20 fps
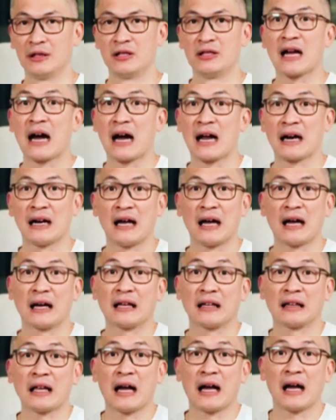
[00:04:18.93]
janganlah
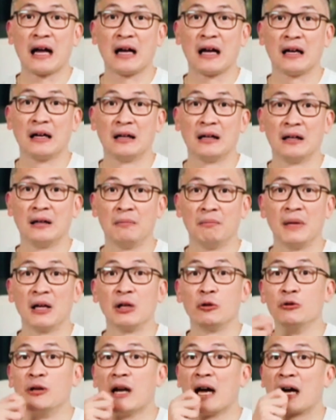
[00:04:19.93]
kita
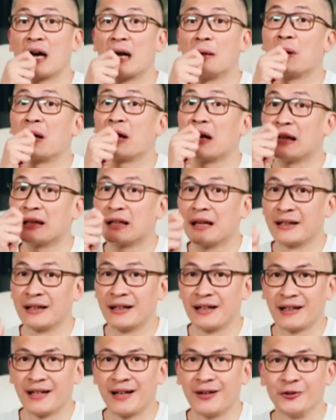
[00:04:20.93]
menggunakan perkataan
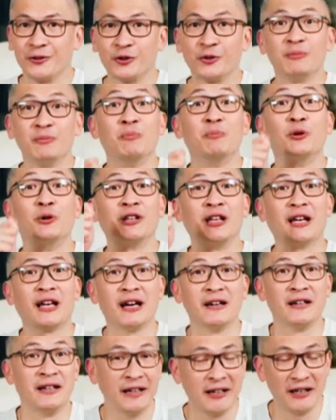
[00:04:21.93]
kita untuk
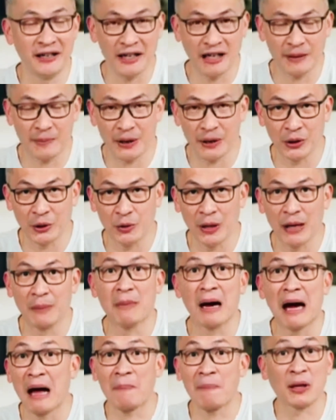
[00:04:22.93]
membuktikan diri di hadapan Tuhan
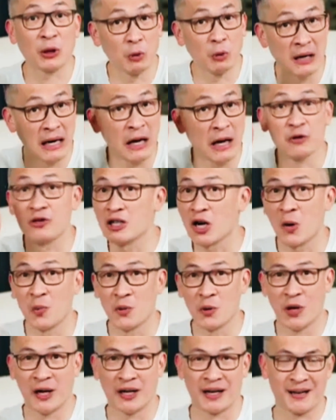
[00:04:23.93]
mengapa Tuhan harus
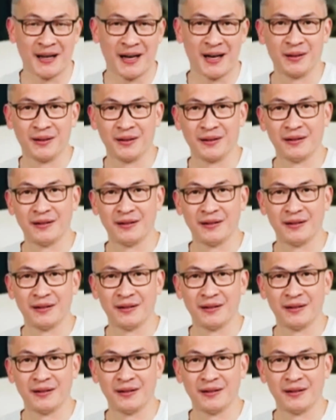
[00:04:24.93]
jawab doa kita.